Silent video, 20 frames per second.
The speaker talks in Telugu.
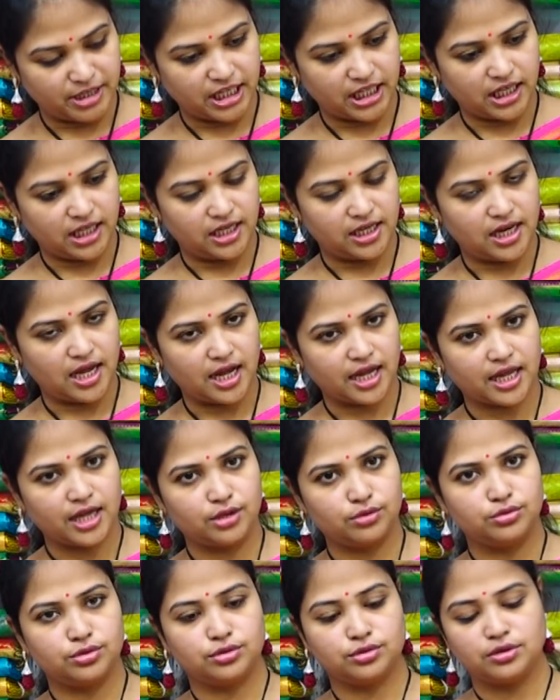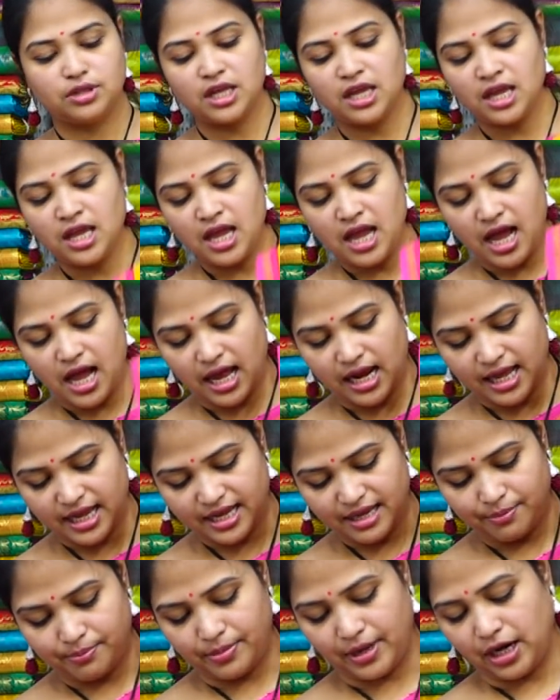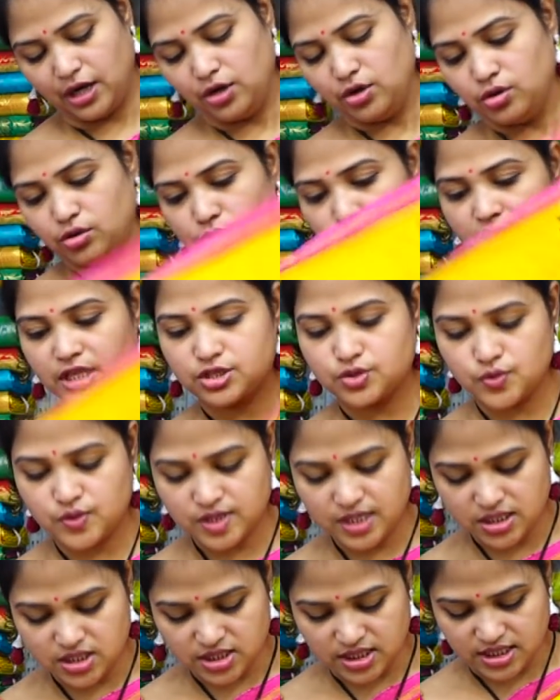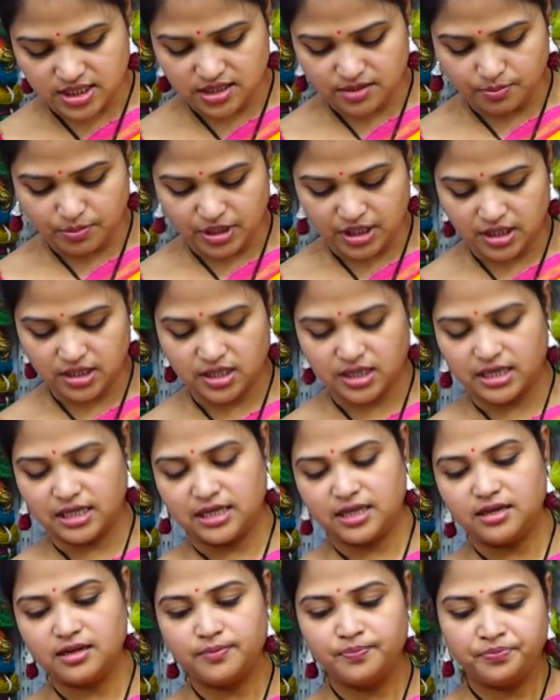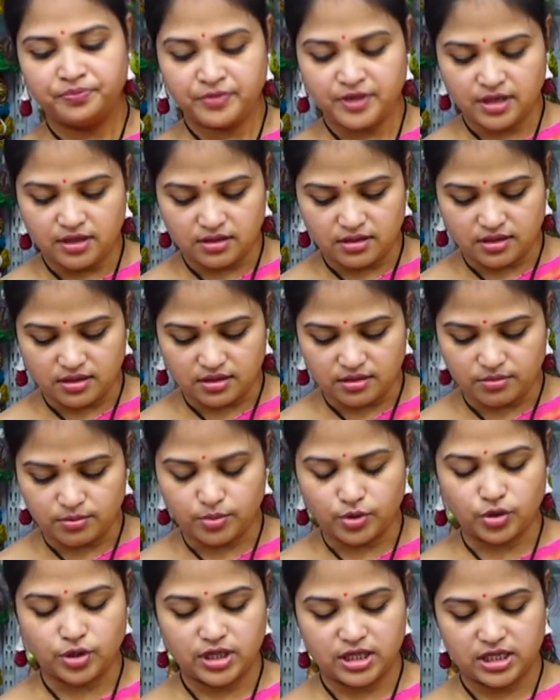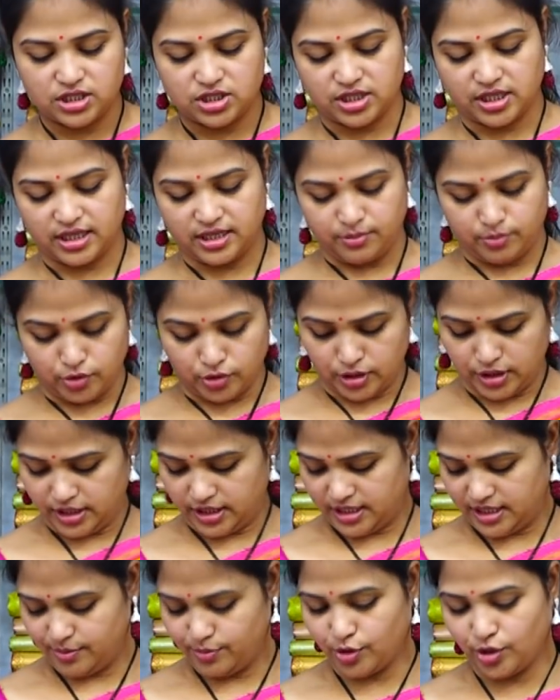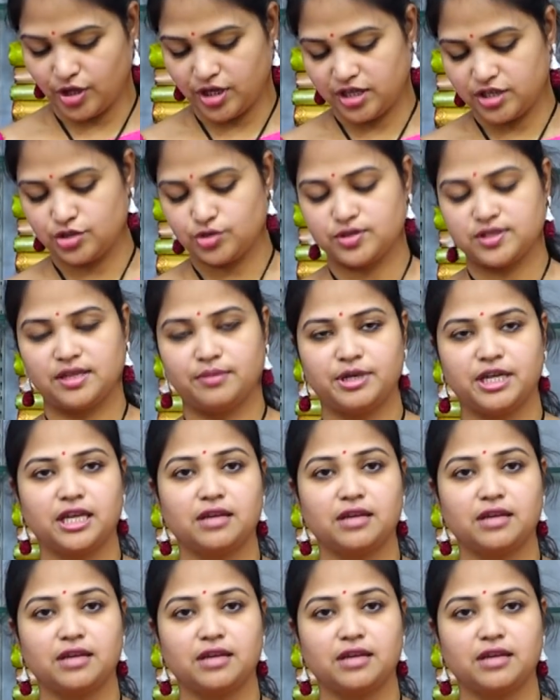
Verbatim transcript: మనకి ఇలాగే ఉంటుంది అలాగే పళ్ళు కూడా చూస్తే జస్ట్ పింక్ కలర్ బోర్డర్ జరీ బోర్డర్ ఈ బోర్డర్ చూస్తే